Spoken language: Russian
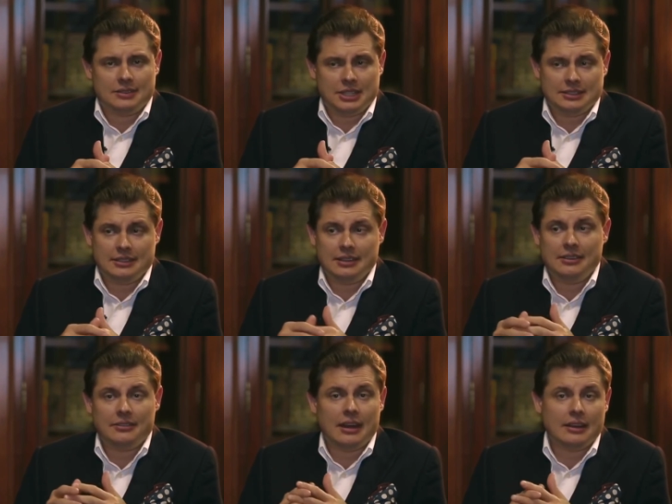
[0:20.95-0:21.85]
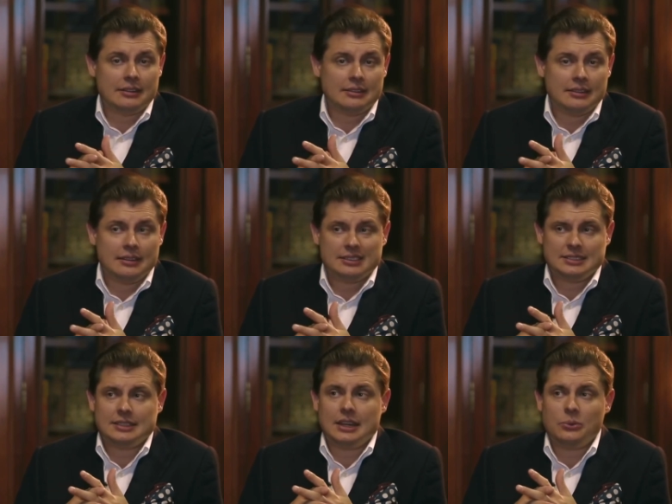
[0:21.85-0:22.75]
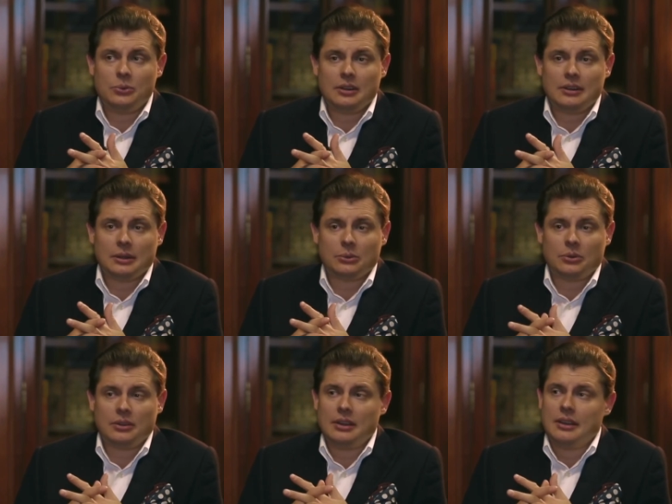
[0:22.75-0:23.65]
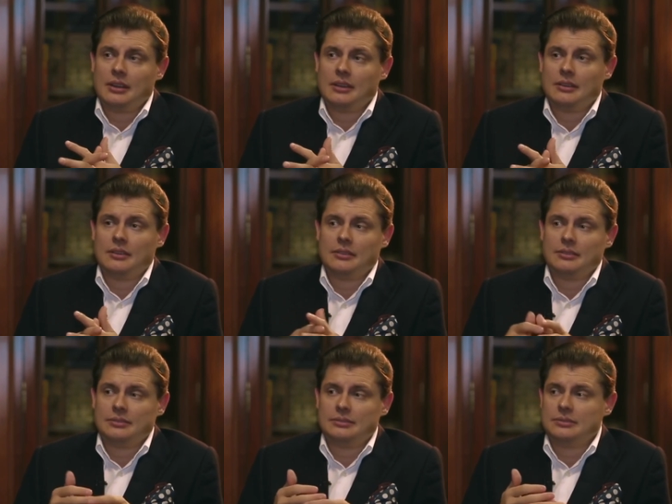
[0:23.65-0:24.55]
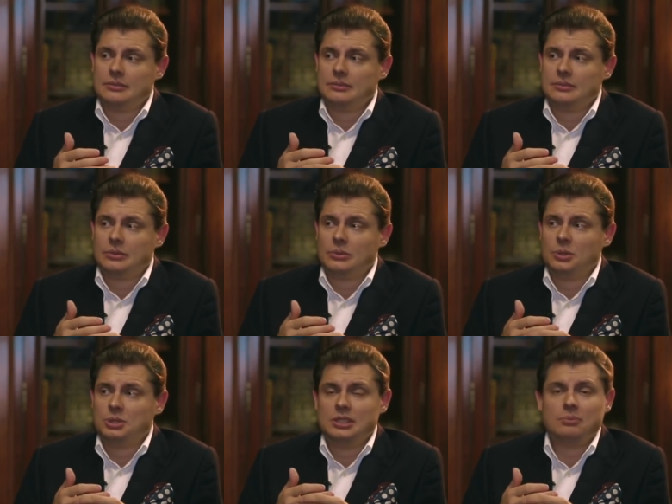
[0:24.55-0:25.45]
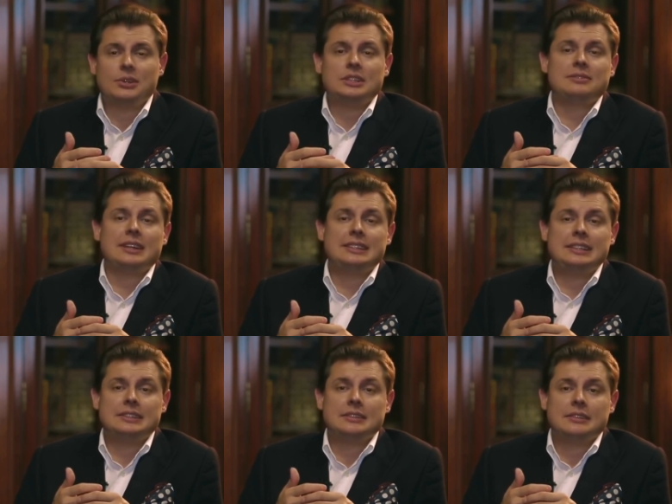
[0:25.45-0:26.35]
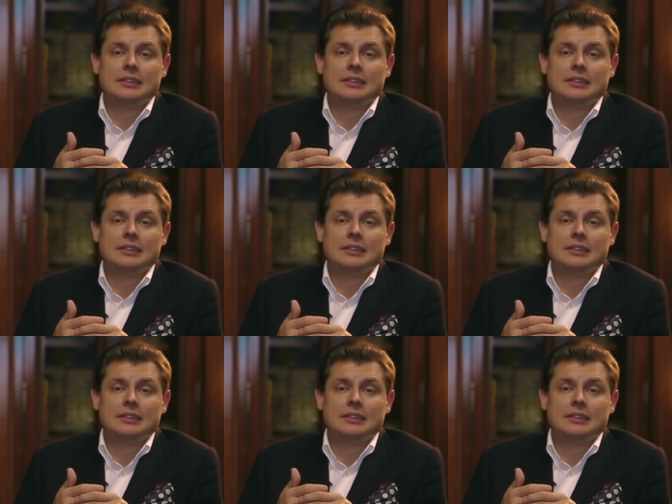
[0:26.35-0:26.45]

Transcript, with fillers: Сейчас это левак, социалюга, который хочет не производить,